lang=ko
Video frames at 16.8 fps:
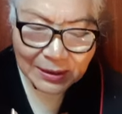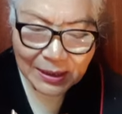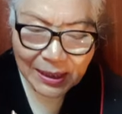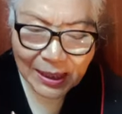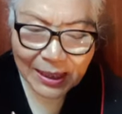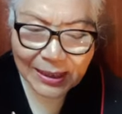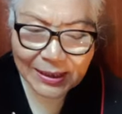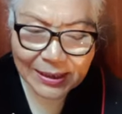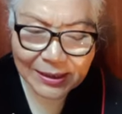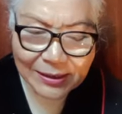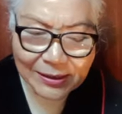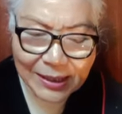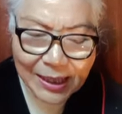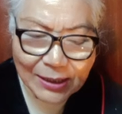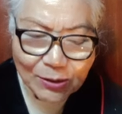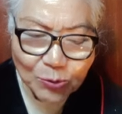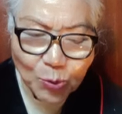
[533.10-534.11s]
하나님께서
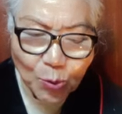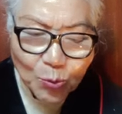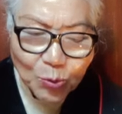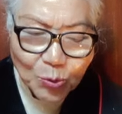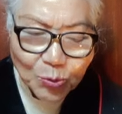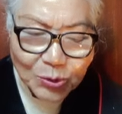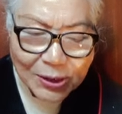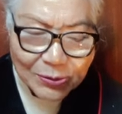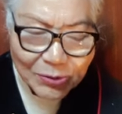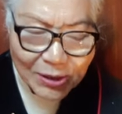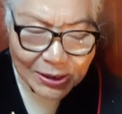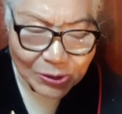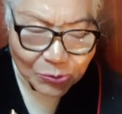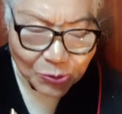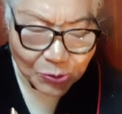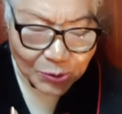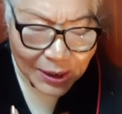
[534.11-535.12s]
나를 도구로
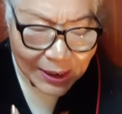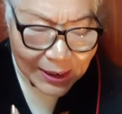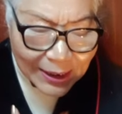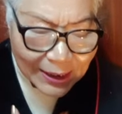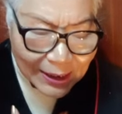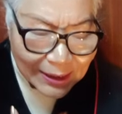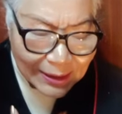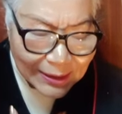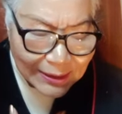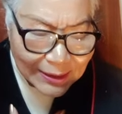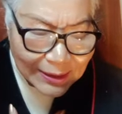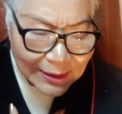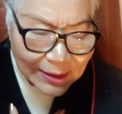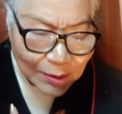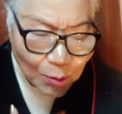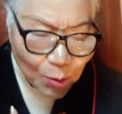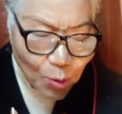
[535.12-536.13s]
사용하시고 내가
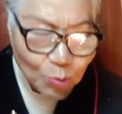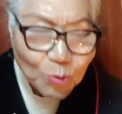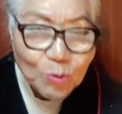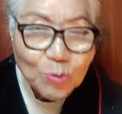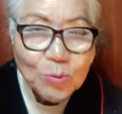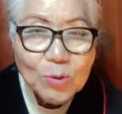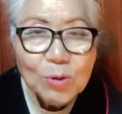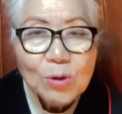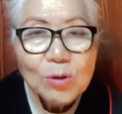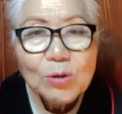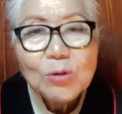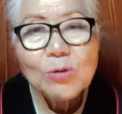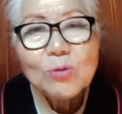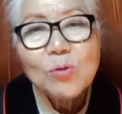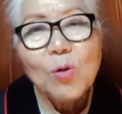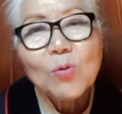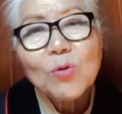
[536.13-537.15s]
혼,
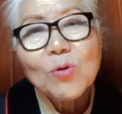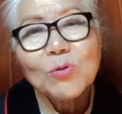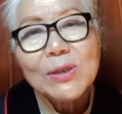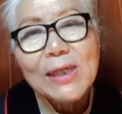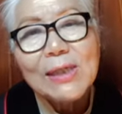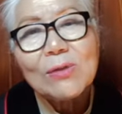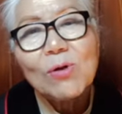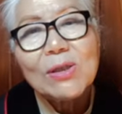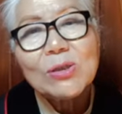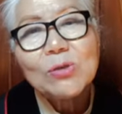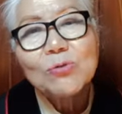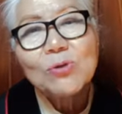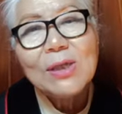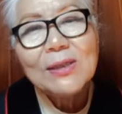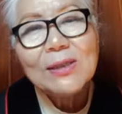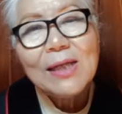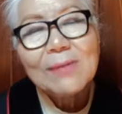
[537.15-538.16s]
그 도구로 사용하시고
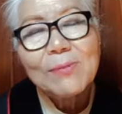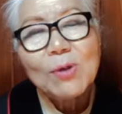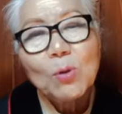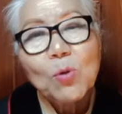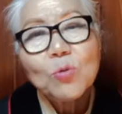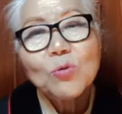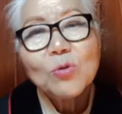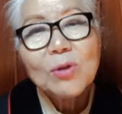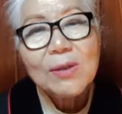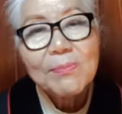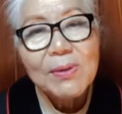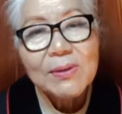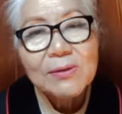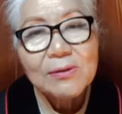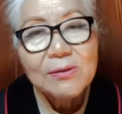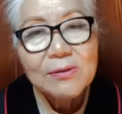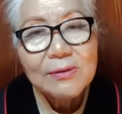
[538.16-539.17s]
난 다음에 혼돈에
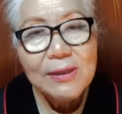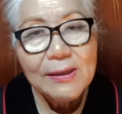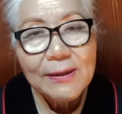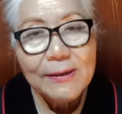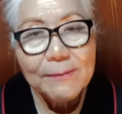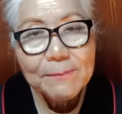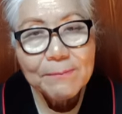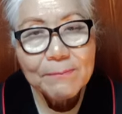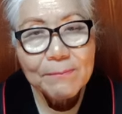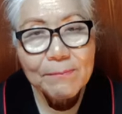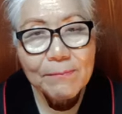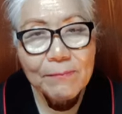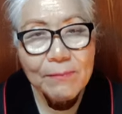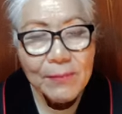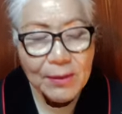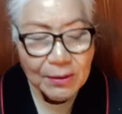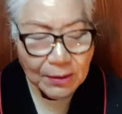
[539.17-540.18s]
빠졌을 때
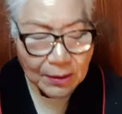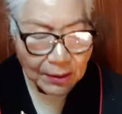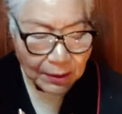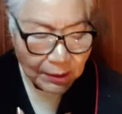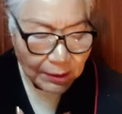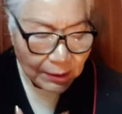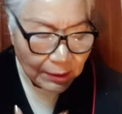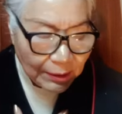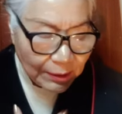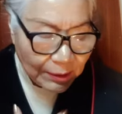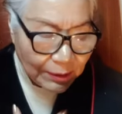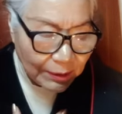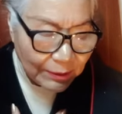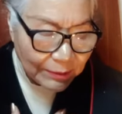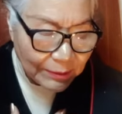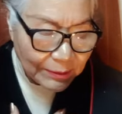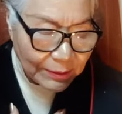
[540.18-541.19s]
에,
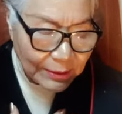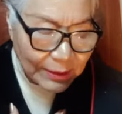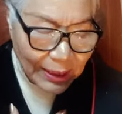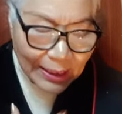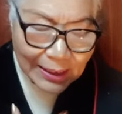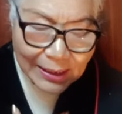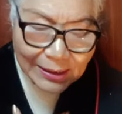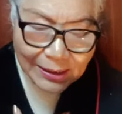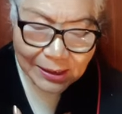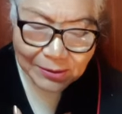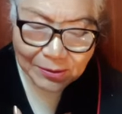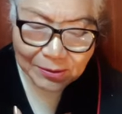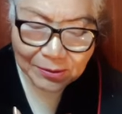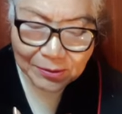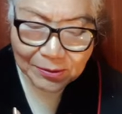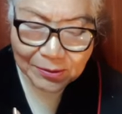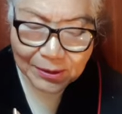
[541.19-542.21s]
예,
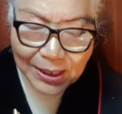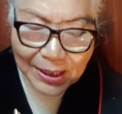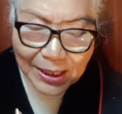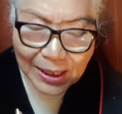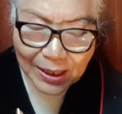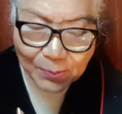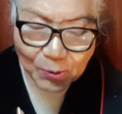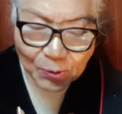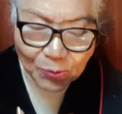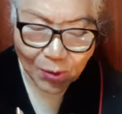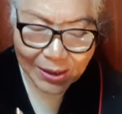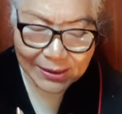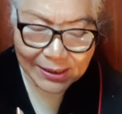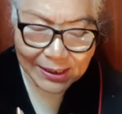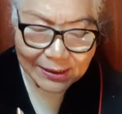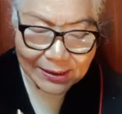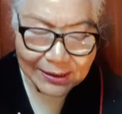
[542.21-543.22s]
하나님께서는 내가 본
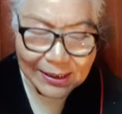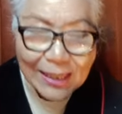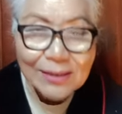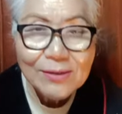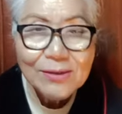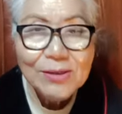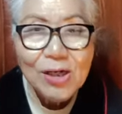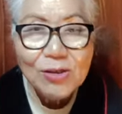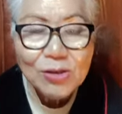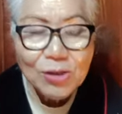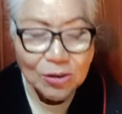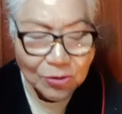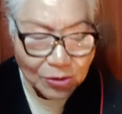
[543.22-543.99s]
환상을 다른 영적